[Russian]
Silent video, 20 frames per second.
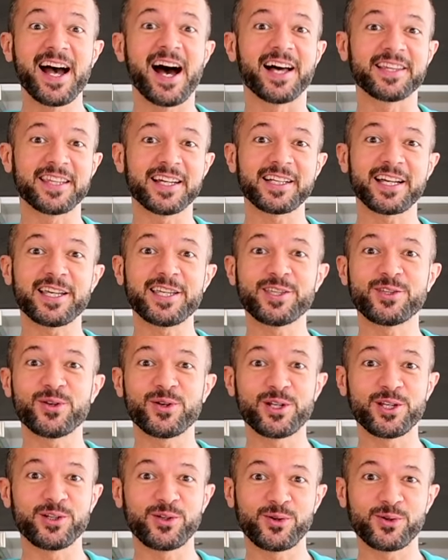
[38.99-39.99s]
однако
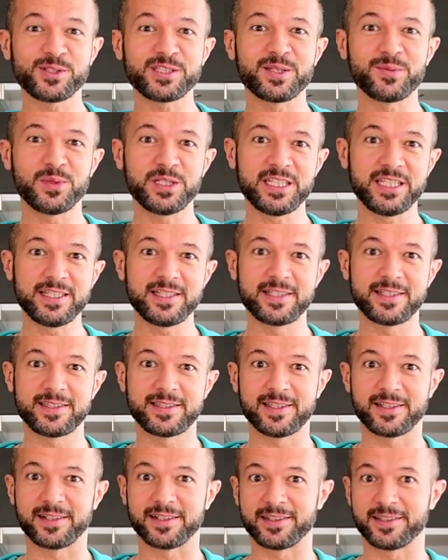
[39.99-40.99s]
ее легко заменить
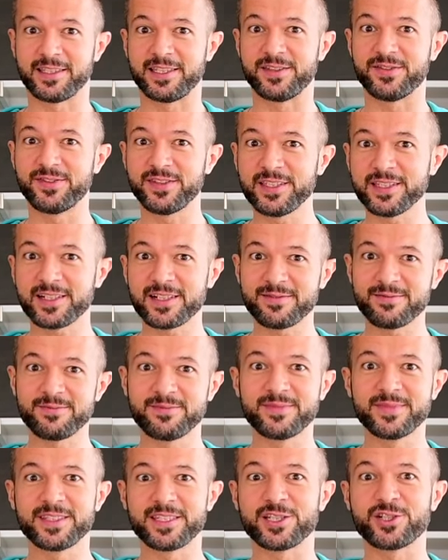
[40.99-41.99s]
э, кефиром,